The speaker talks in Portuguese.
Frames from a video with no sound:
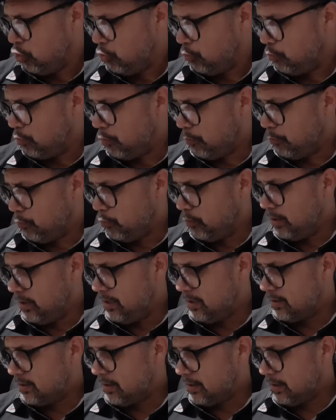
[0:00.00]

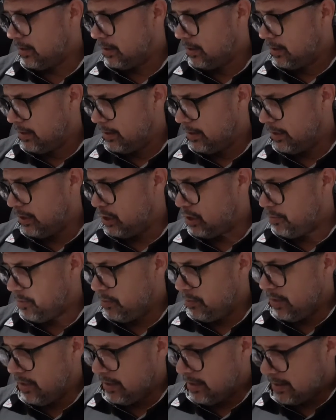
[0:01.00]
Populista, Regime
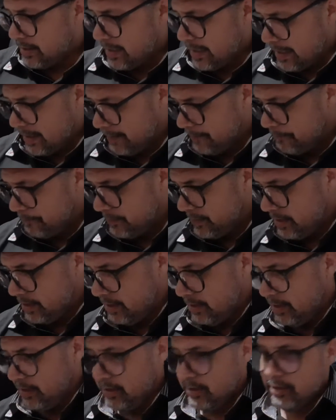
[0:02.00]
Militar
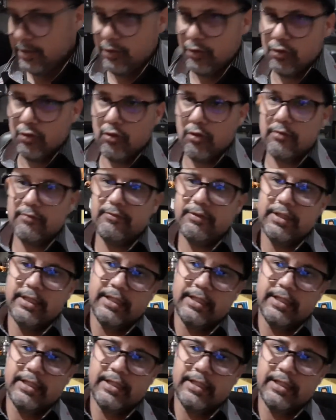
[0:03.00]
e Nova